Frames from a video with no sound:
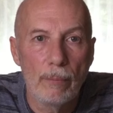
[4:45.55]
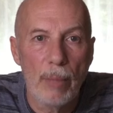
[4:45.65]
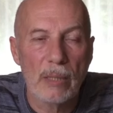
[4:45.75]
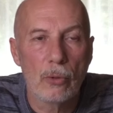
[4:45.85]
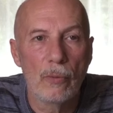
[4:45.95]

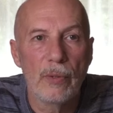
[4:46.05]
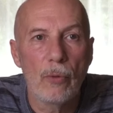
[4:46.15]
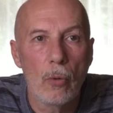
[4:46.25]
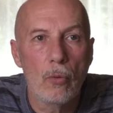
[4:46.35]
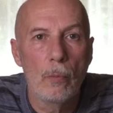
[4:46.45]
Parce que
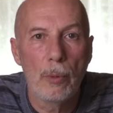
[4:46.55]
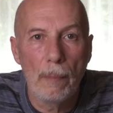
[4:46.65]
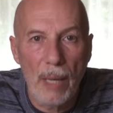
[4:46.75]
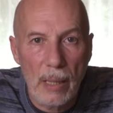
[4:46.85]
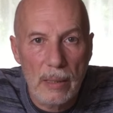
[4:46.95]
vivre en couple,
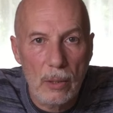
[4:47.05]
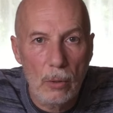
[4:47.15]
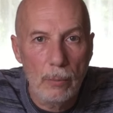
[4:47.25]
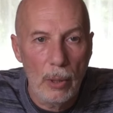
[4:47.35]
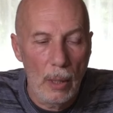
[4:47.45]
par
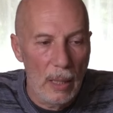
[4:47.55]
exemple,